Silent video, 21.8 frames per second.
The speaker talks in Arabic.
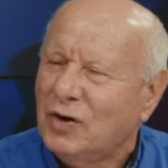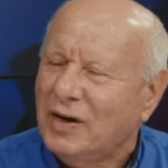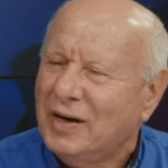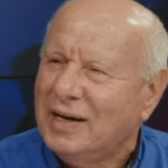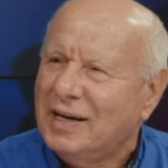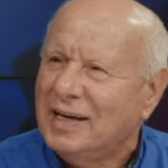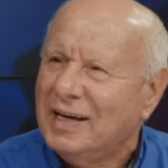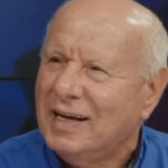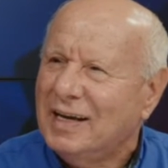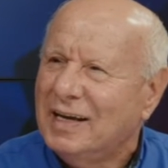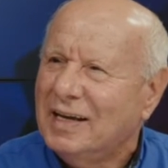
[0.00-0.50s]

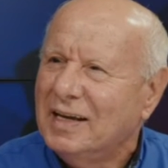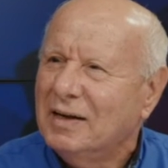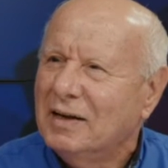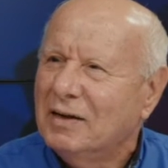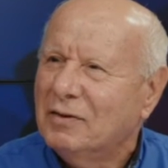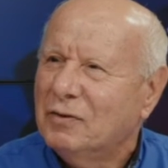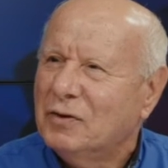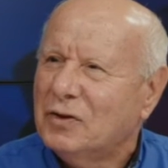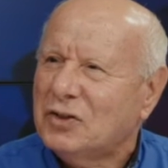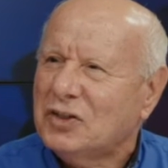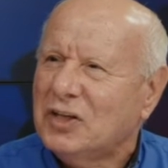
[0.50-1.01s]
عنا
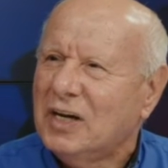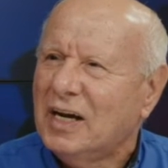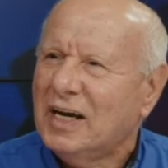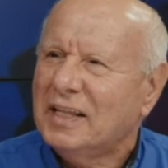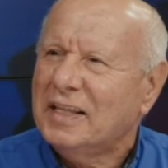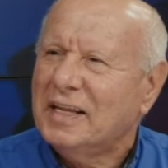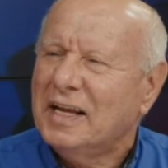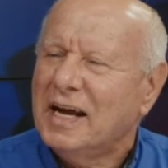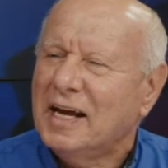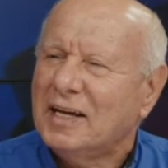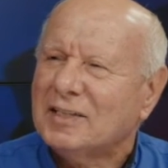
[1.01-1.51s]
فيش
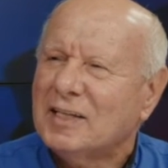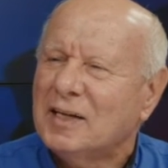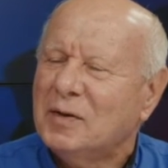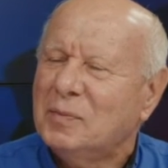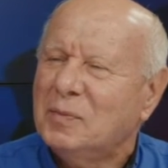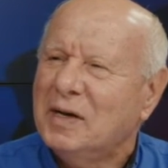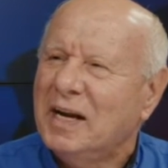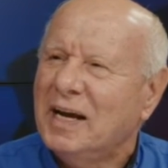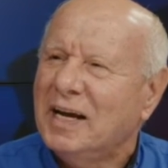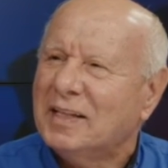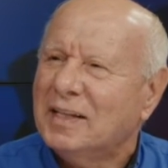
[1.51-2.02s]
حد احسن
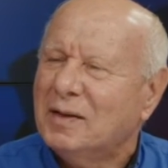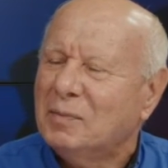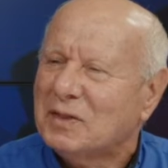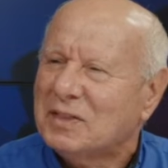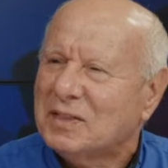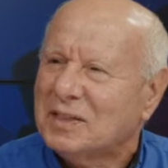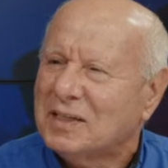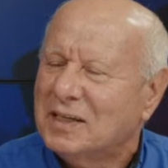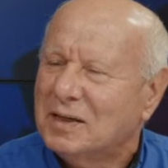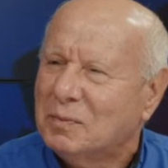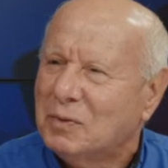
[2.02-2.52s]
من حد
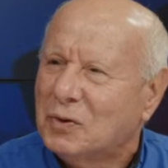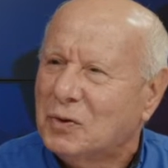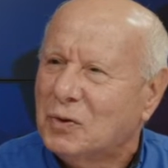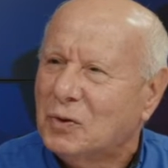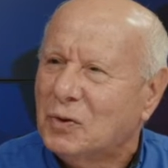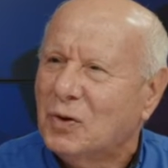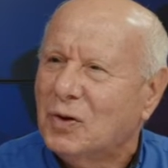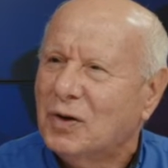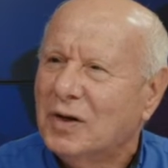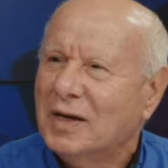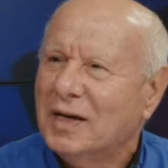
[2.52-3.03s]
المصريين
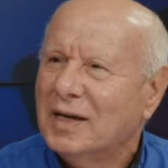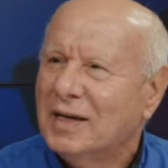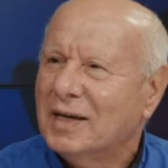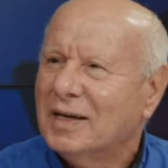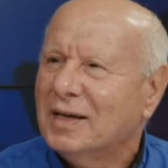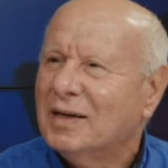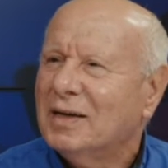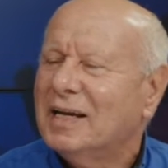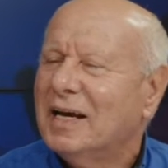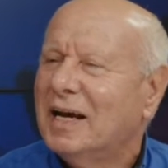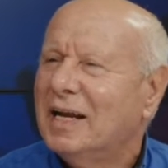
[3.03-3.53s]
بيقولوا
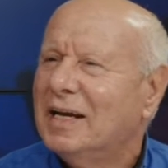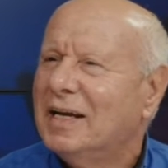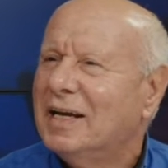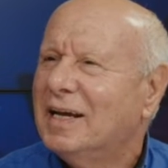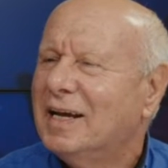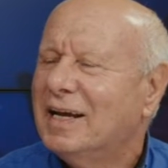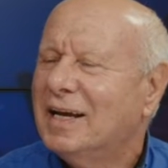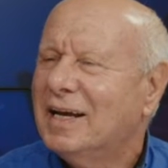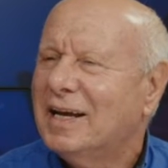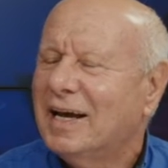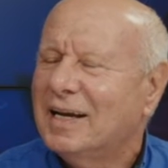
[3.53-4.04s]
يعني
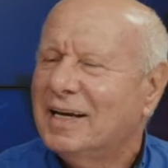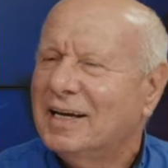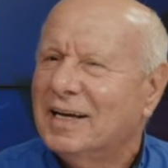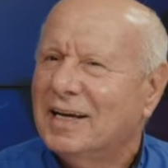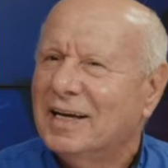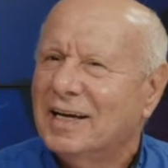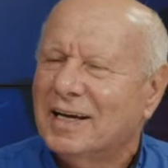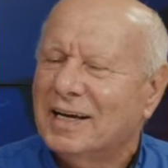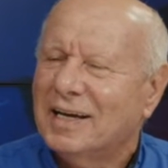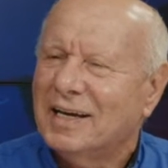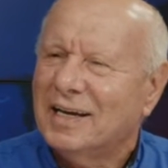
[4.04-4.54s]

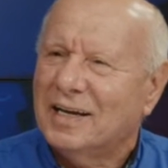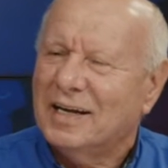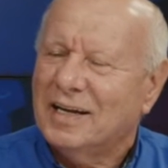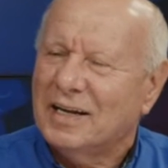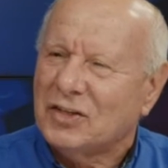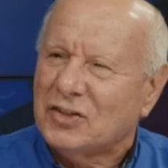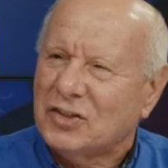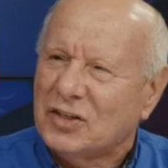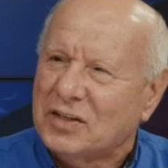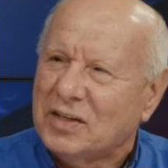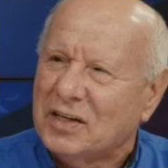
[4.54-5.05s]
يعني
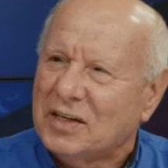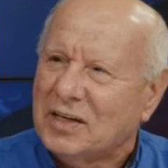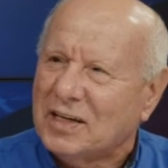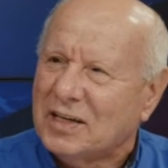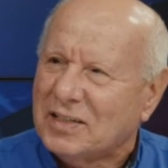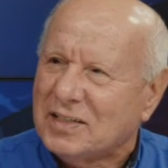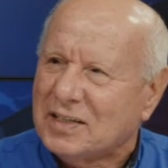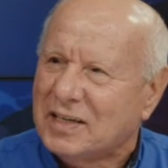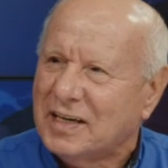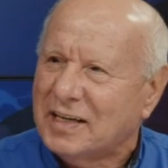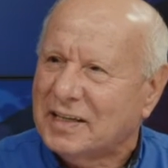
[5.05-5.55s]
الارجنتين
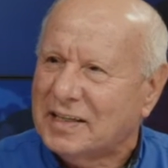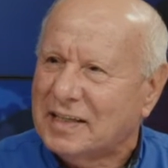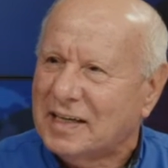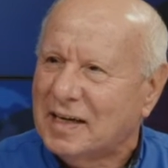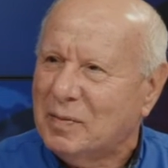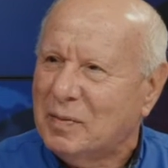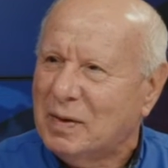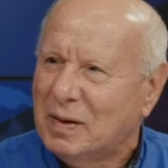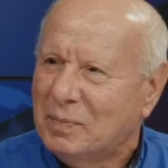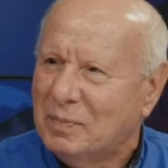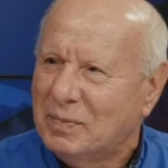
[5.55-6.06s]
خسرت
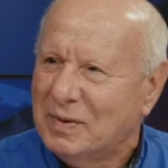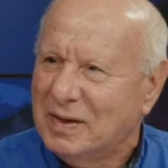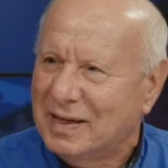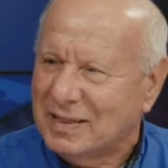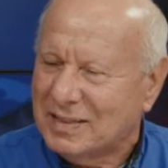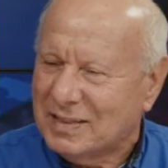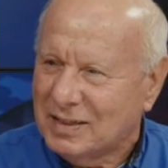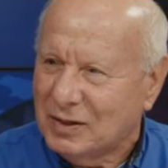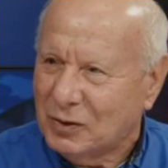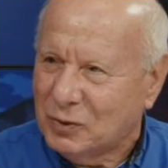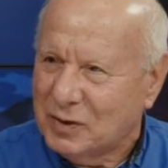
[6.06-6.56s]
امام
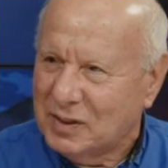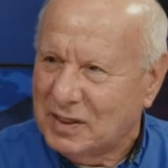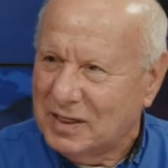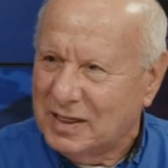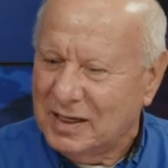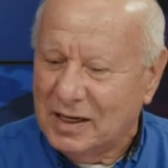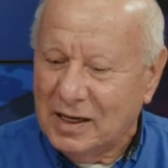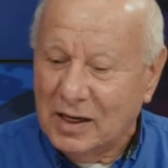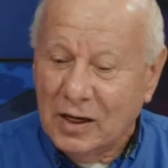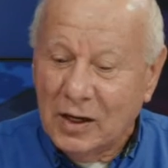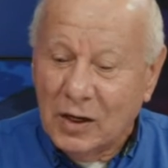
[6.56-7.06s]

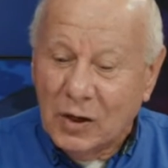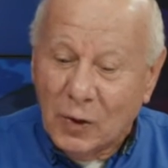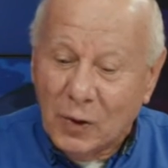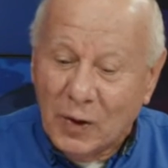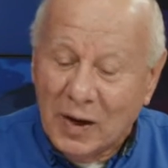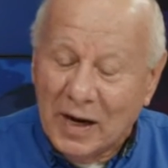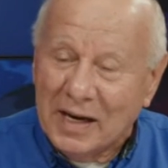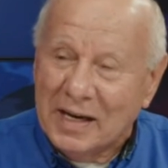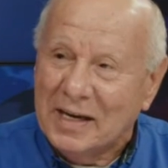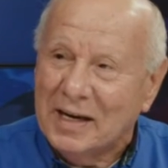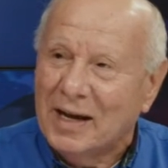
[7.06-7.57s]
السعوديه
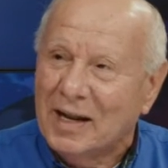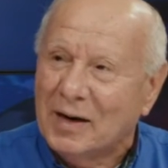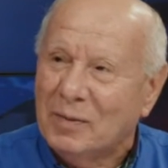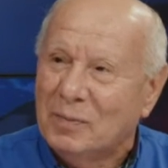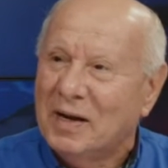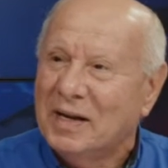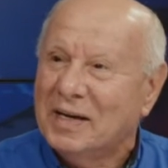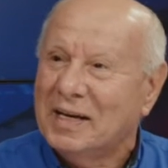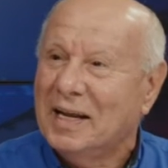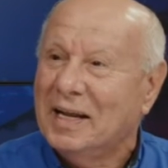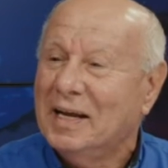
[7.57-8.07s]
وهيها
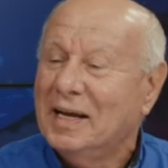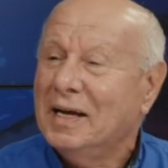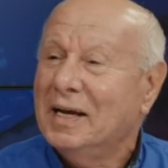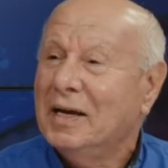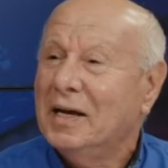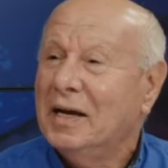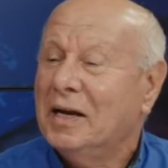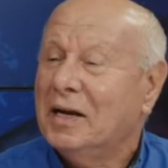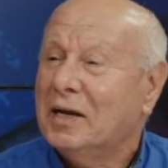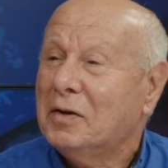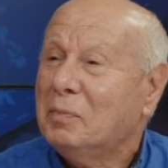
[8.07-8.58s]
المانيا
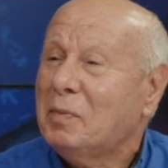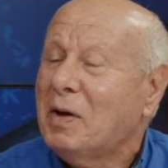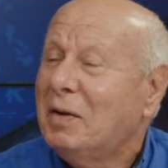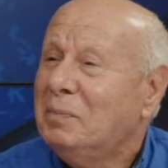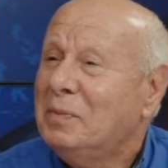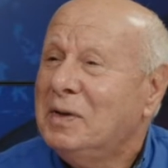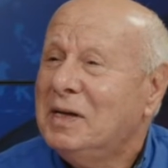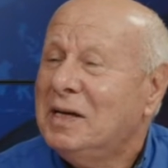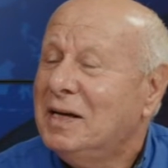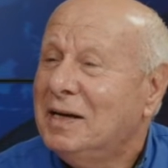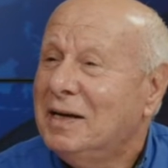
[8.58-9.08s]
احنا
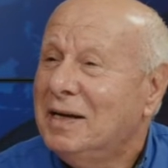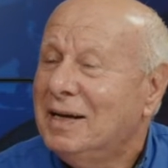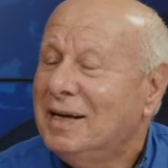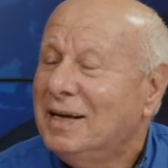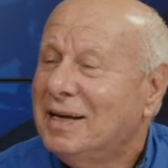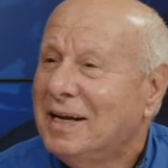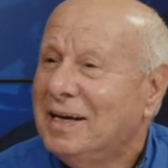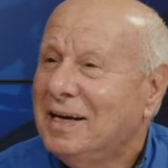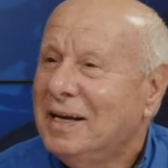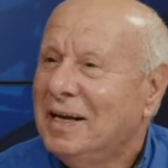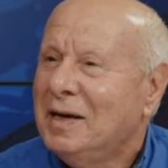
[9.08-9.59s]
مين
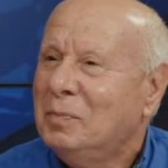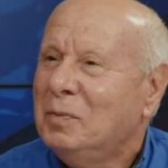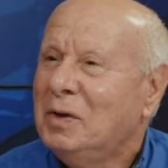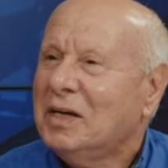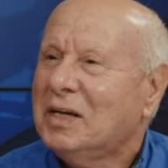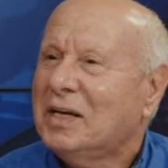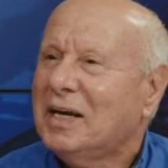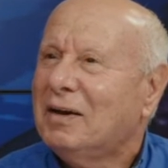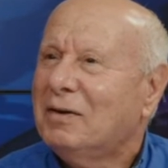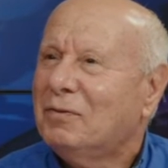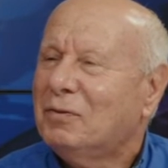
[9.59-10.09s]
يعني احنا
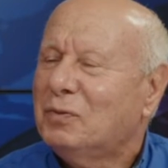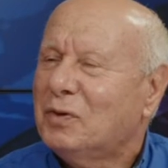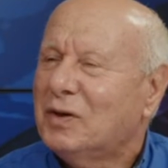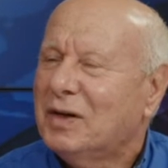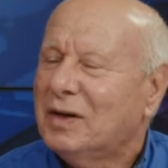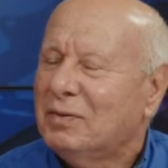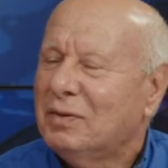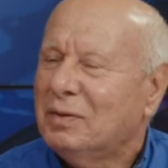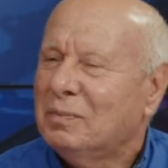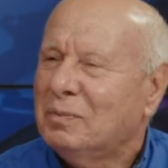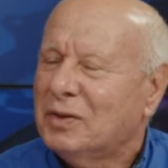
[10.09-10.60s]
بنحكي عن
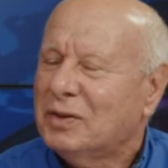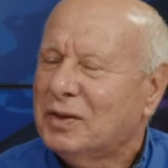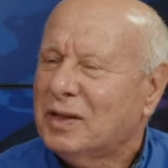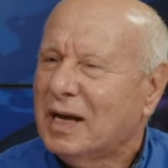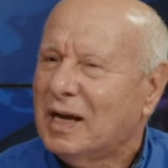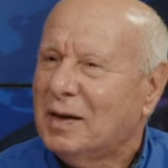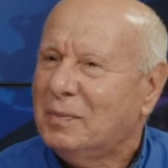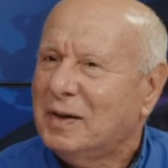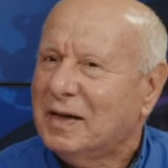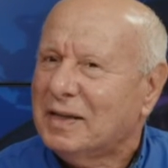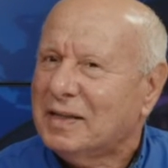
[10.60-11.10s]

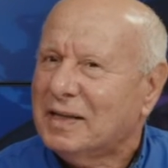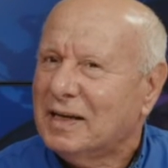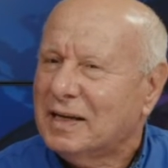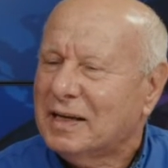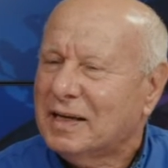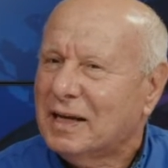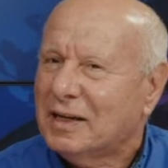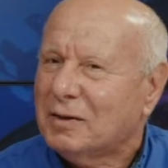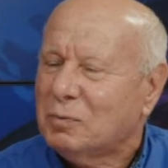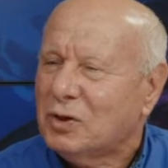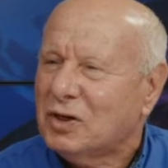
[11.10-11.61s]
منتخبات اللي
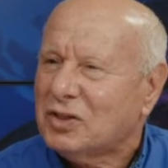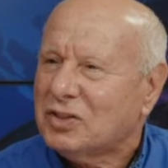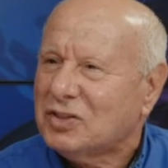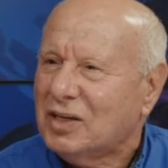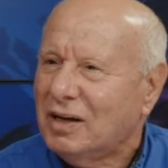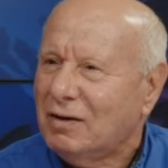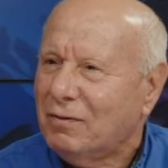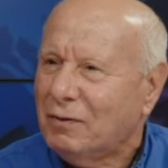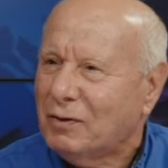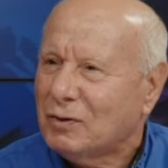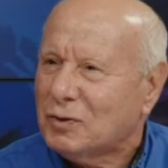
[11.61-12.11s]
كانت
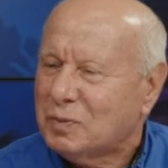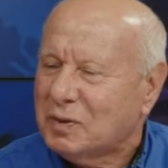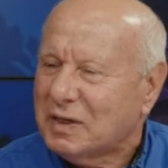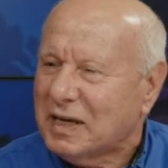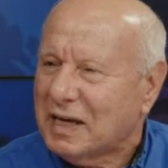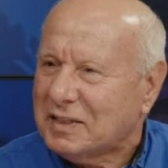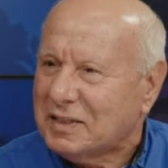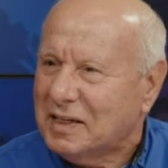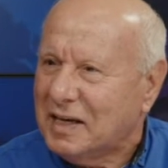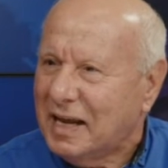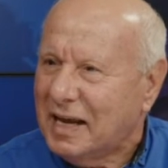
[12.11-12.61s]
مرشحه للفوز
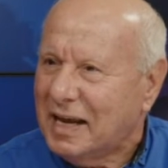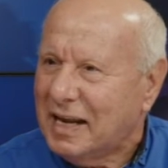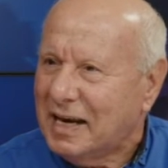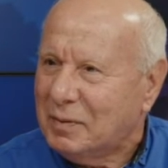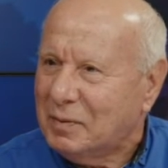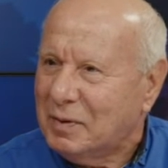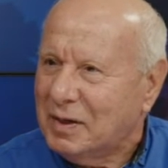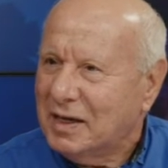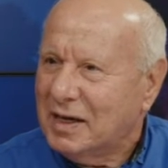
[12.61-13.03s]
بكاس العالم